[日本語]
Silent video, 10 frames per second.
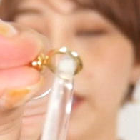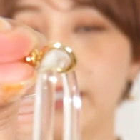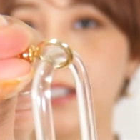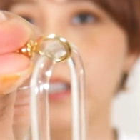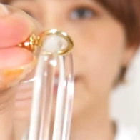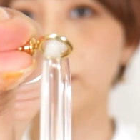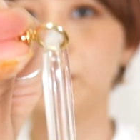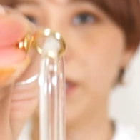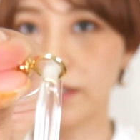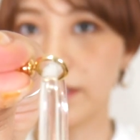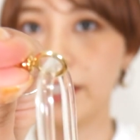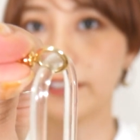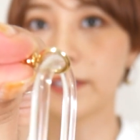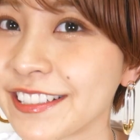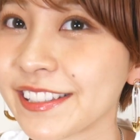たいな感じのピアスで
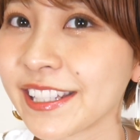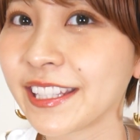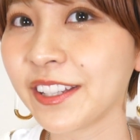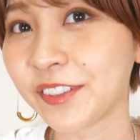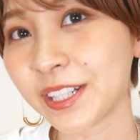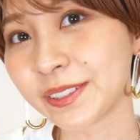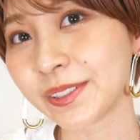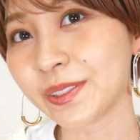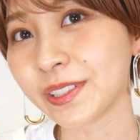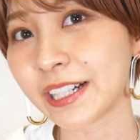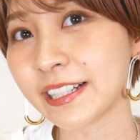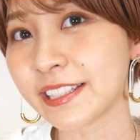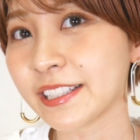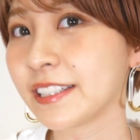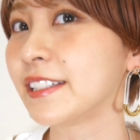すつけてみるとこんな感
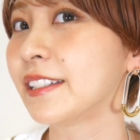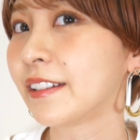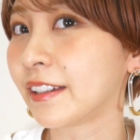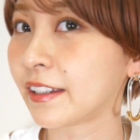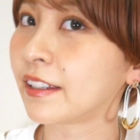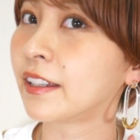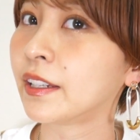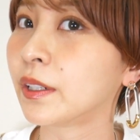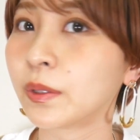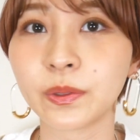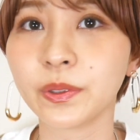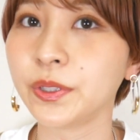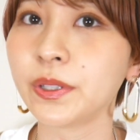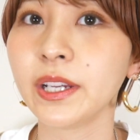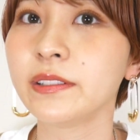じこの
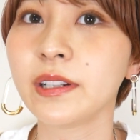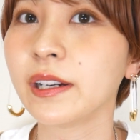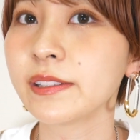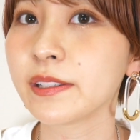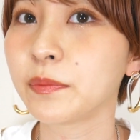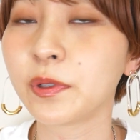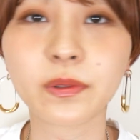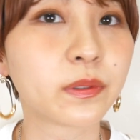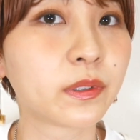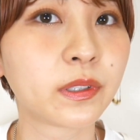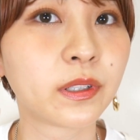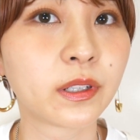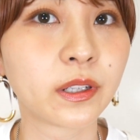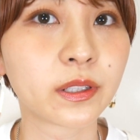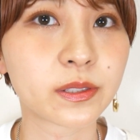揺れる感じも
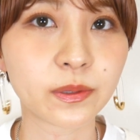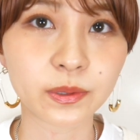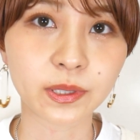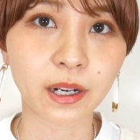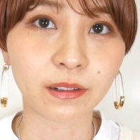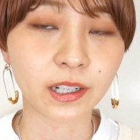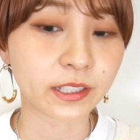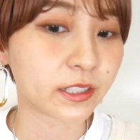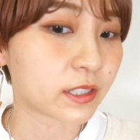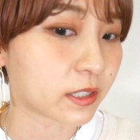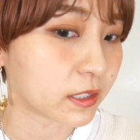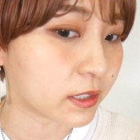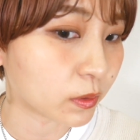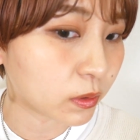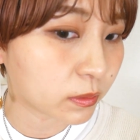すごく可愛い
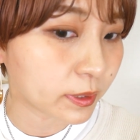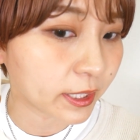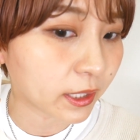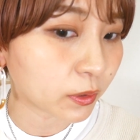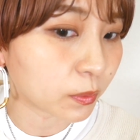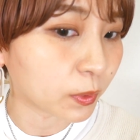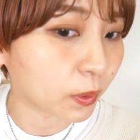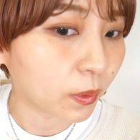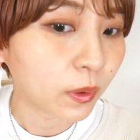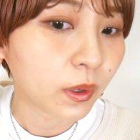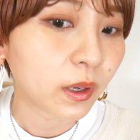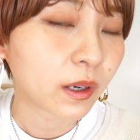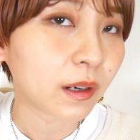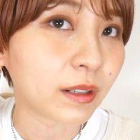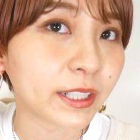し大ぶりなのも
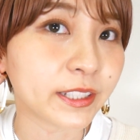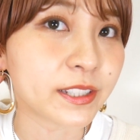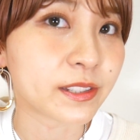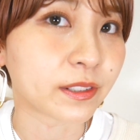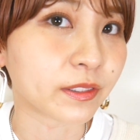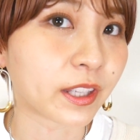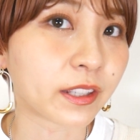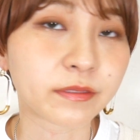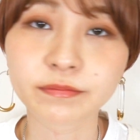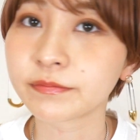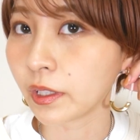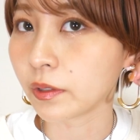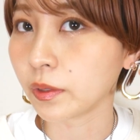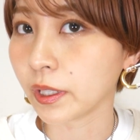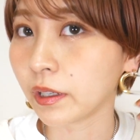可愛いですよねで
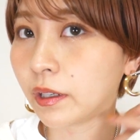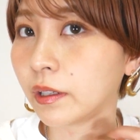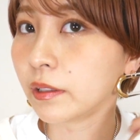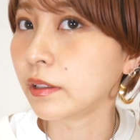これが